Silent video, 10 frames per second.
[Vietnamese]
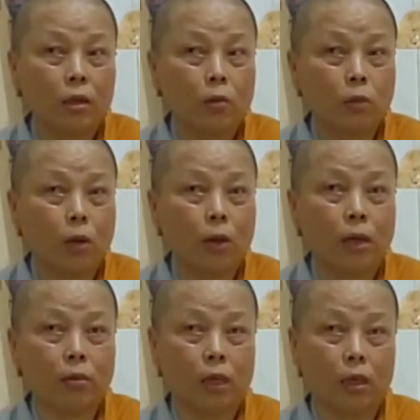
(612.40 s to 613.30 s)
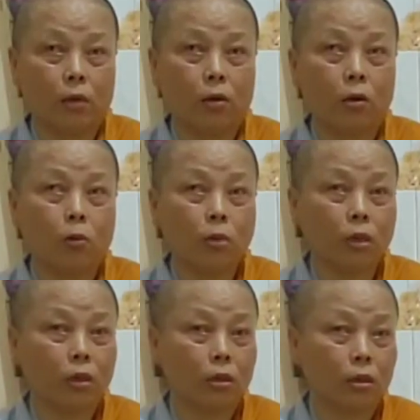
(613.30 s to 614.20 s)
Cúng đầu heo nè, rồi cúng
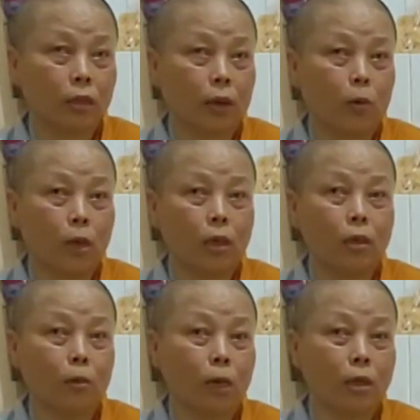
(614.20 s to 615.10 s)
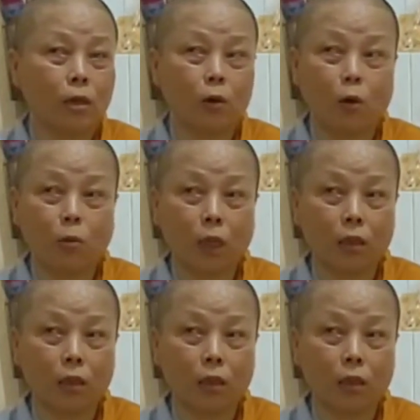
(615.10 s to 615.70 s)
gạo quay gì đó con không biết.